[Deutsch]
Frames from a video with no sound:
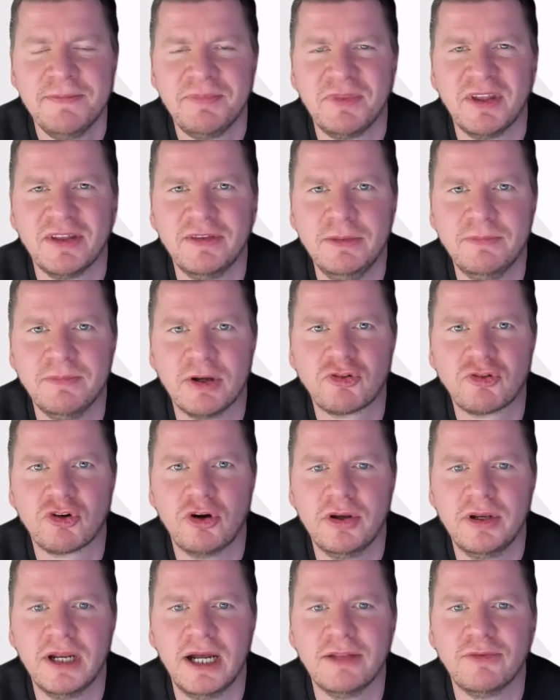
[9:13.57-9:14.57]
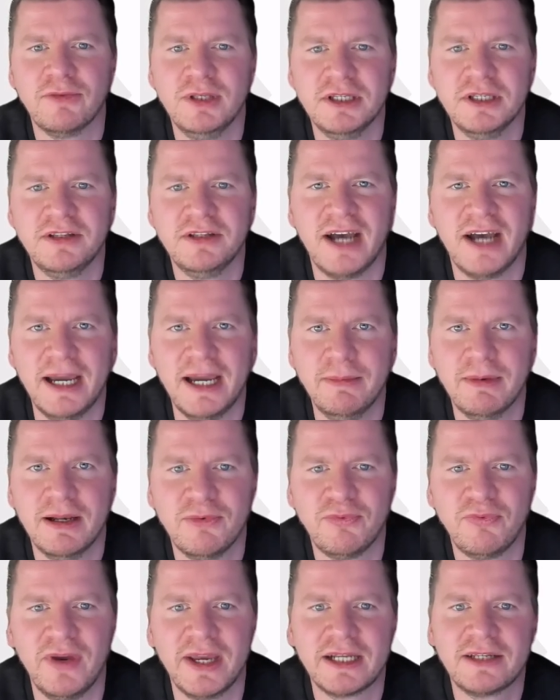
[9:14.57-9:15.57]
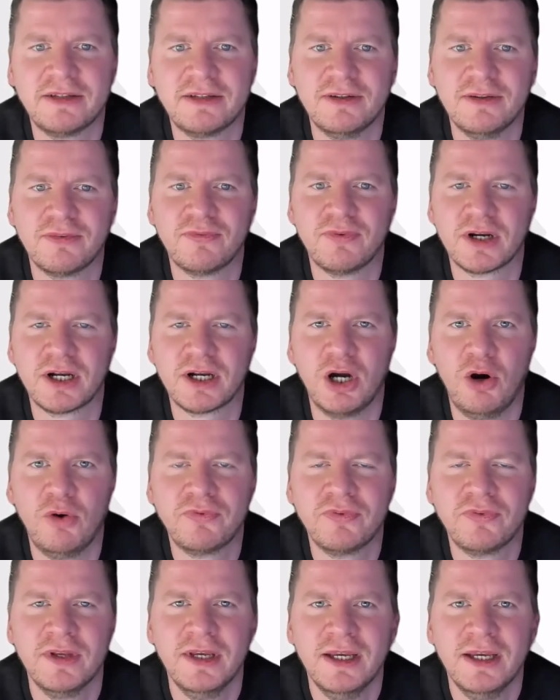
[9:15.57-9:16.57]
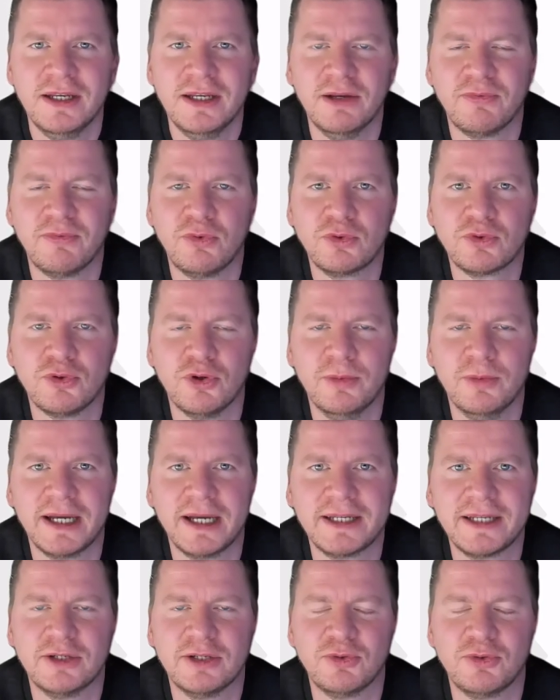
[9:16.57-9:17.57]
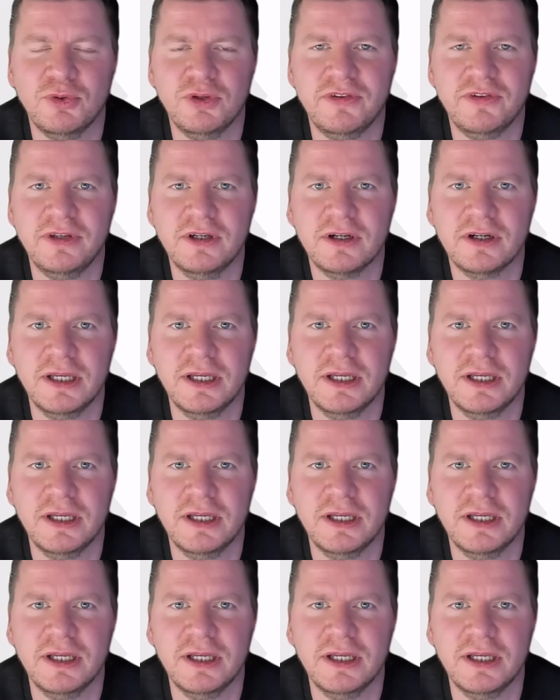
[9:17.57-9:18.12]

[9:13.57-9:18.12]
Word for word: Da sieht man schon, also hier dieser Einmaleffekt des Verkaufs der Funktürme hat natürlich hier